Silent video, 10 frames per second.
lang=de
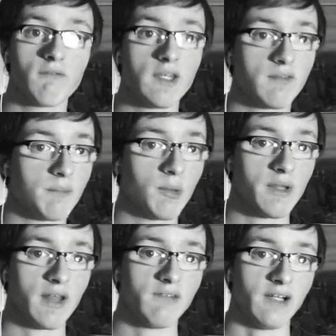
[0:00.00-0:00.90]
Wir
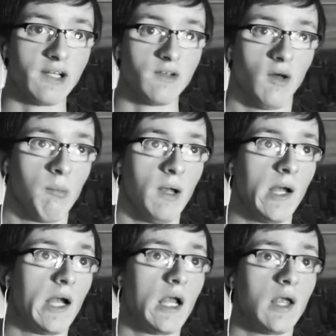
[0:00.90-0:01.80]
probieren es einfach gleich nochmal.
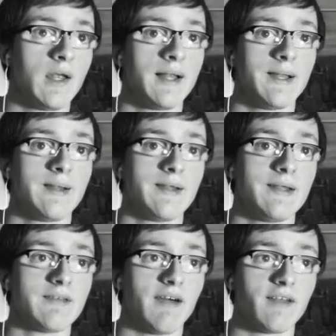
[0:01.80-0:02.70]

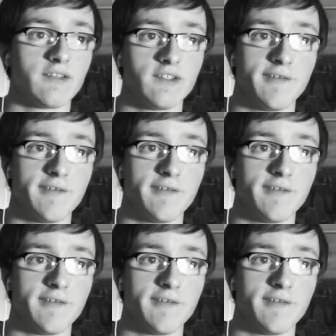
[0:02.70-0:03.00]
Ich weiß nicht,